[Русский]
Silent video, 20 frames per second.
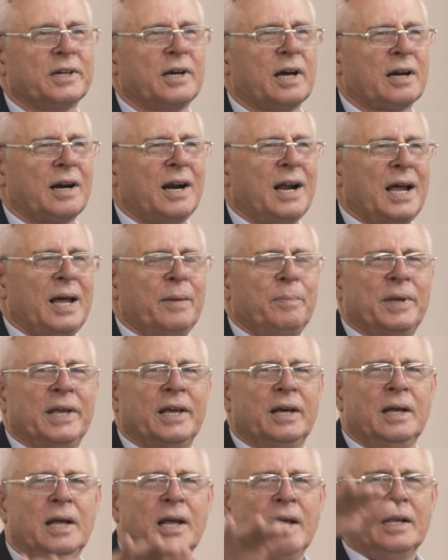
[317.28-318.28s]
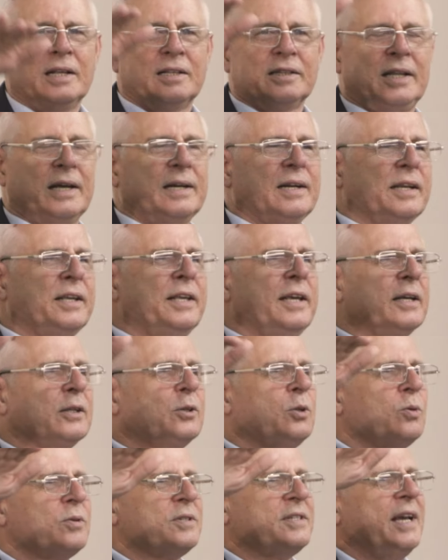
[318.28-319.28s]
горами, дорогие
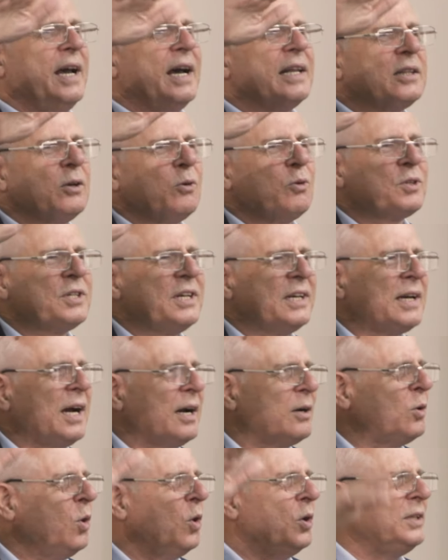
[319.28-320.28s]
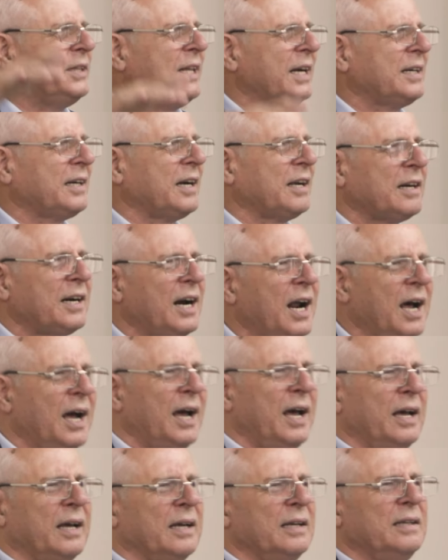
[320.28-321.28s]
друзья, это уже какой-то
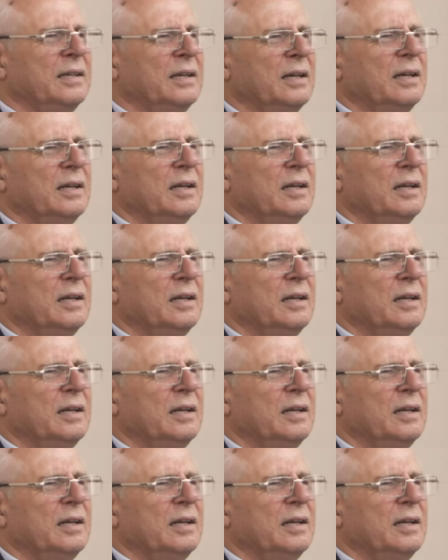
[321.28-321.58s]
край –